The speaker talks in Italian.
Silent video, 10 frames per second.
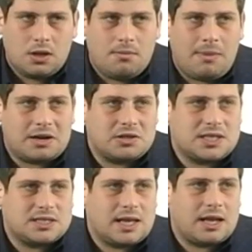Marco e
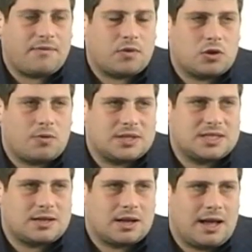Sestieri affrontano
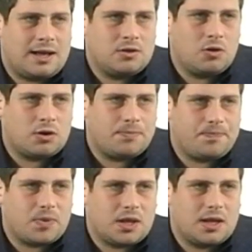Mazzetta Candor
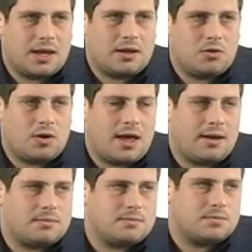che non è